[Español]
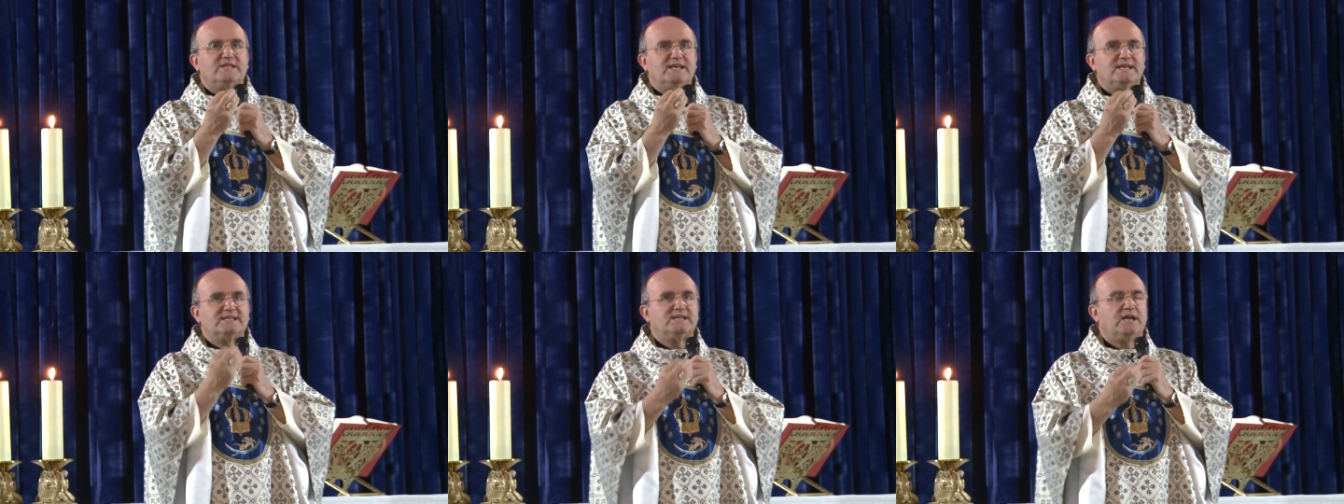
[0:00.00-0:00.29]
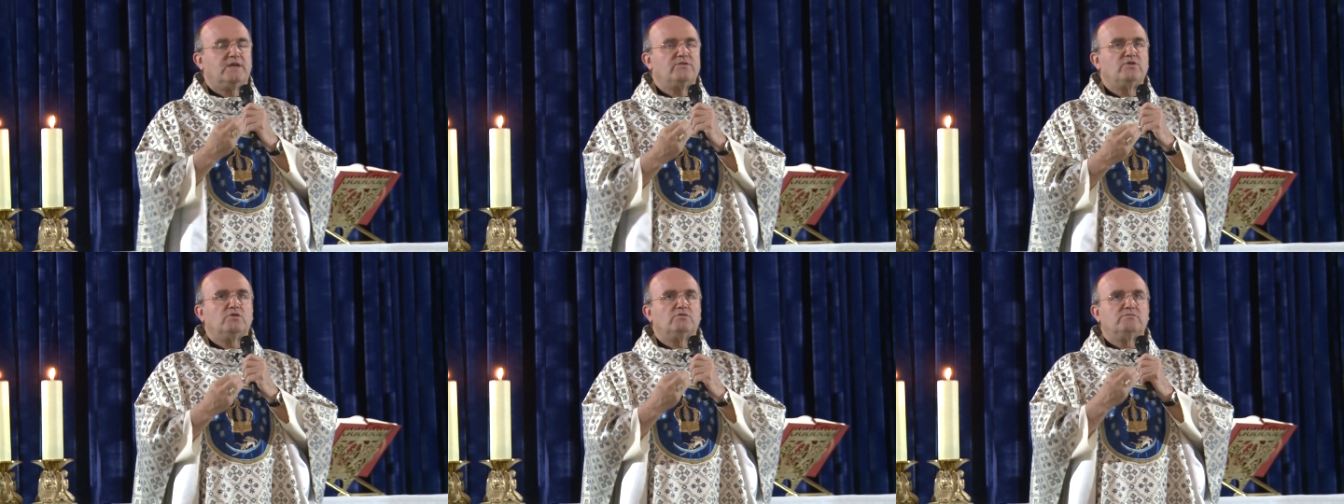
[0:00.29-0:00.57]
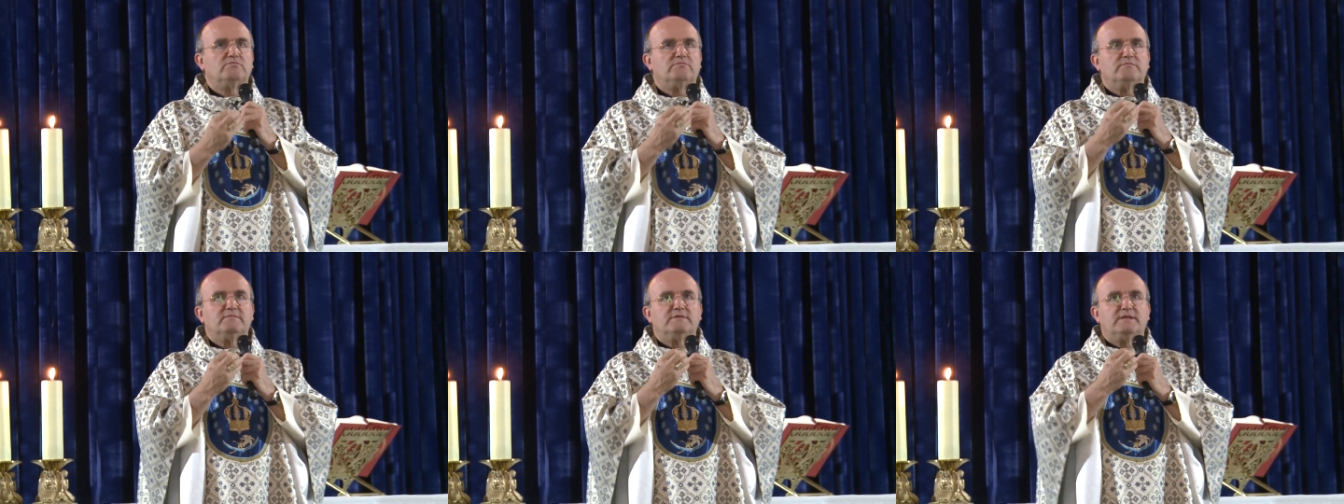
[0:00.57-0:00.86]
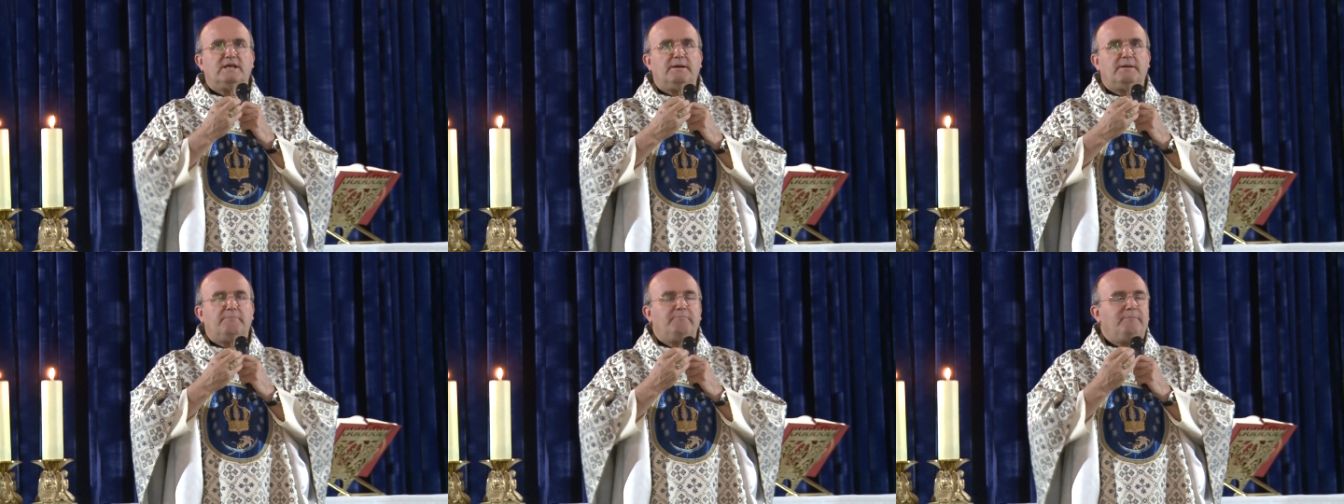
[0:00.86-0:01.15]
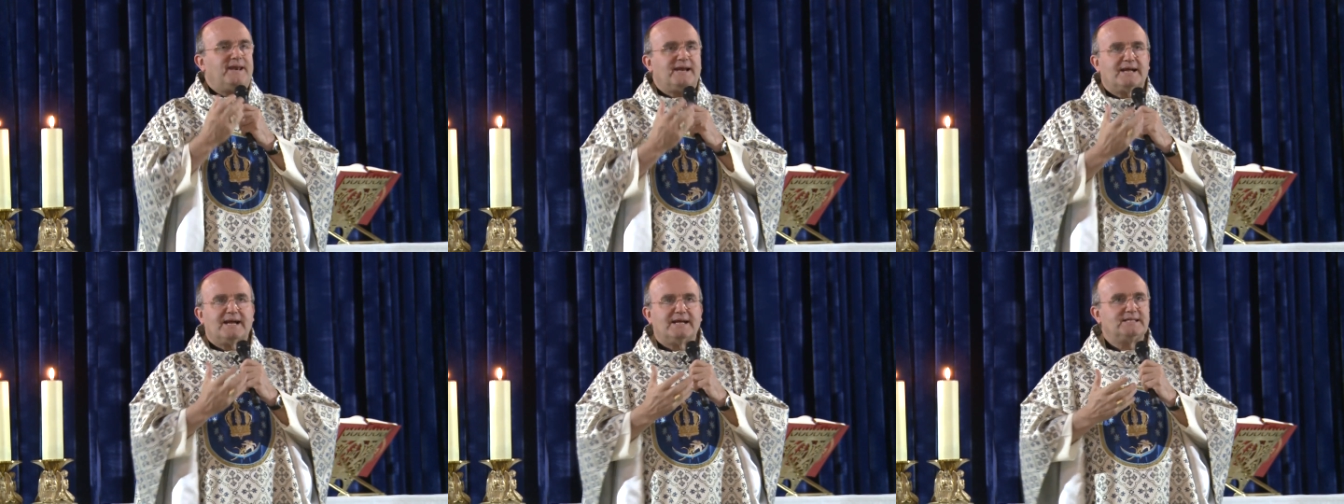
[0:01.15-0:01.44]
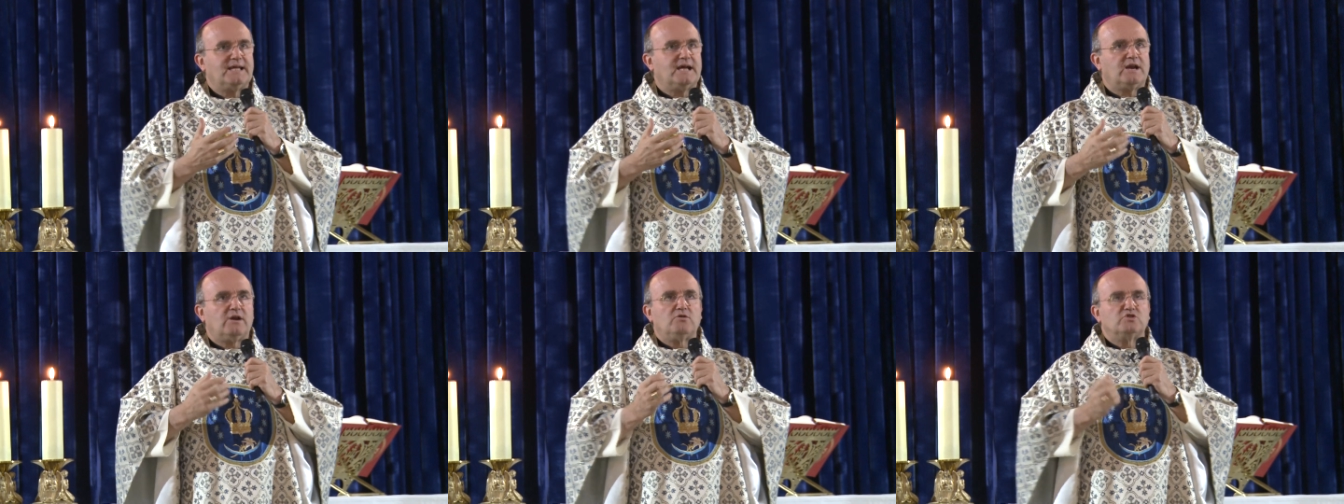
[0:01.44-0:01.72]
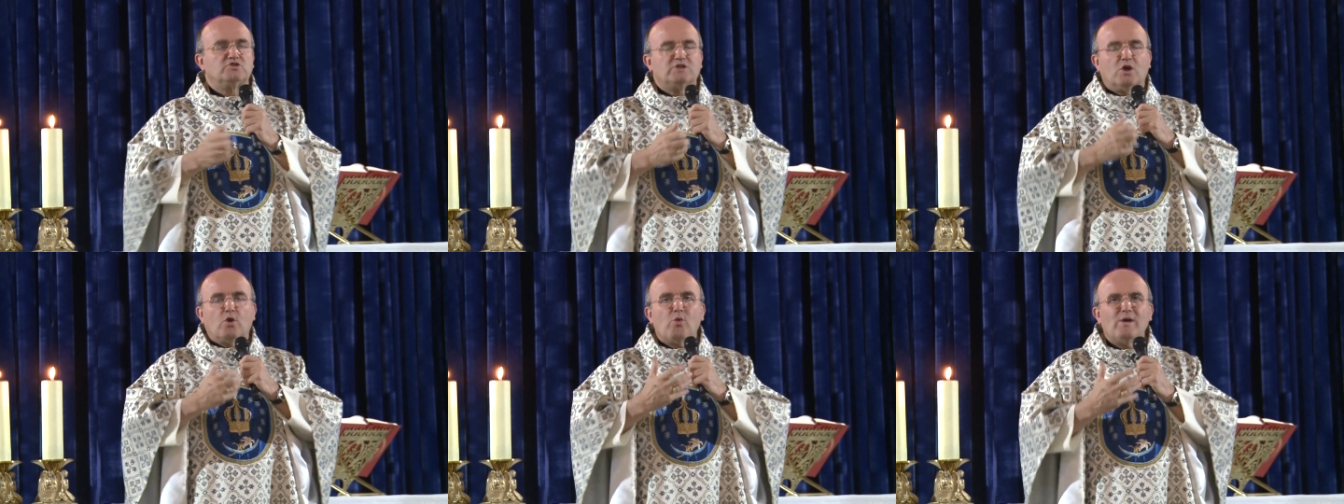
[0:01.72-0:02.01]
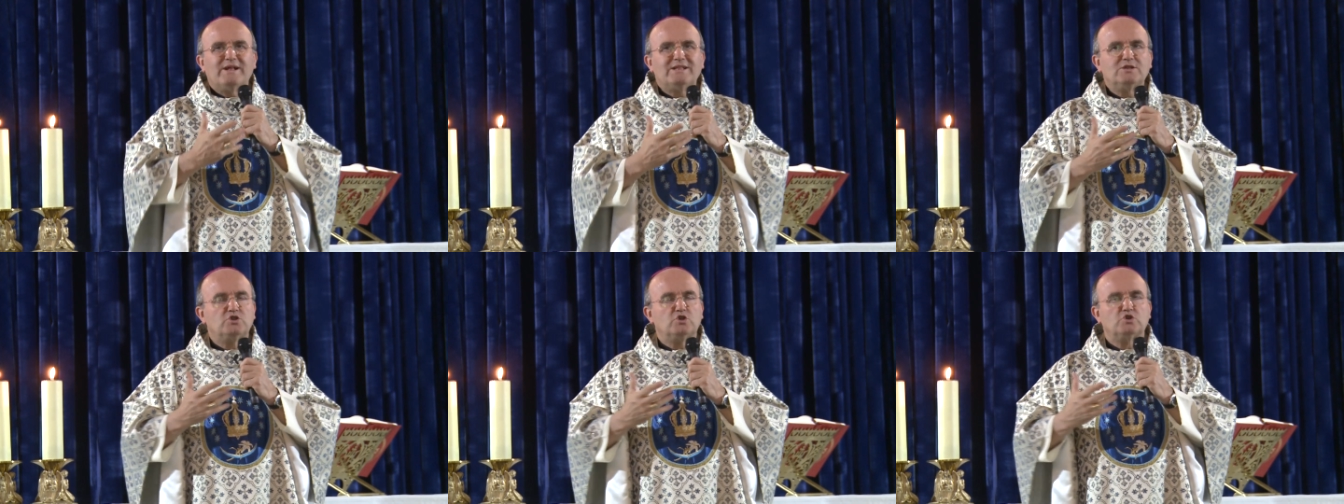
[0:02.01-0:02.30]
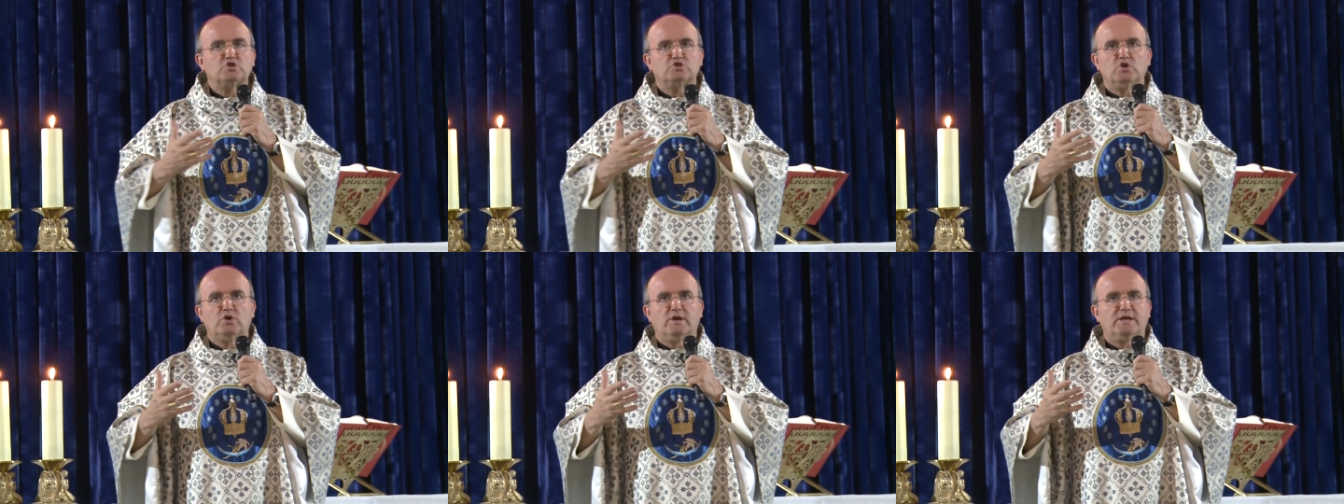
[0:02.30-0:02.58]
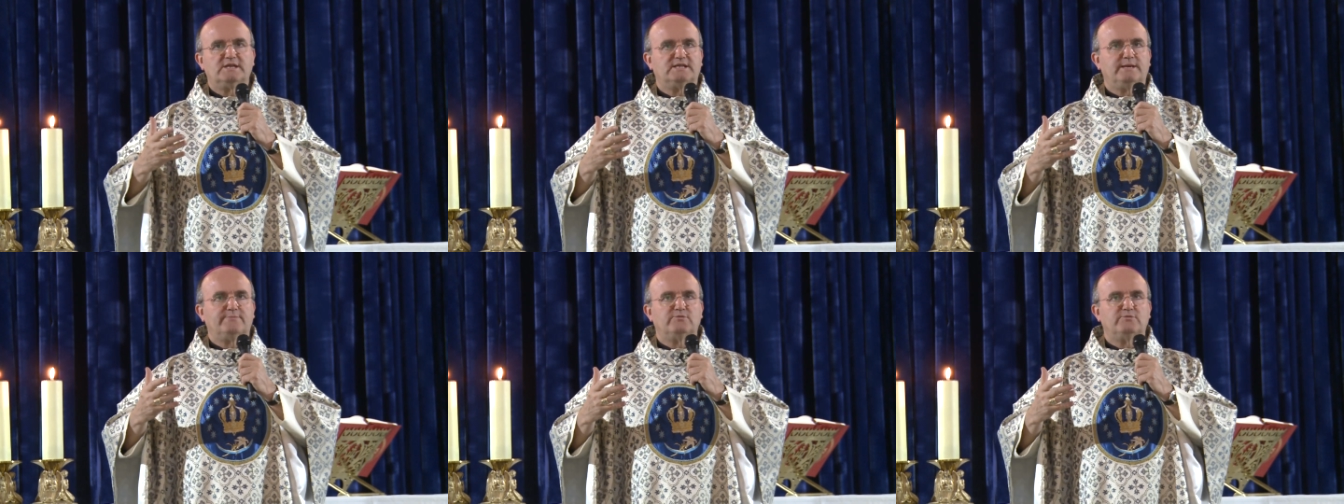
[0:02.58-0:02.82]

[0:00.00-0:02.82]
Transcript: dé ese don de percatarnos de cuántos dones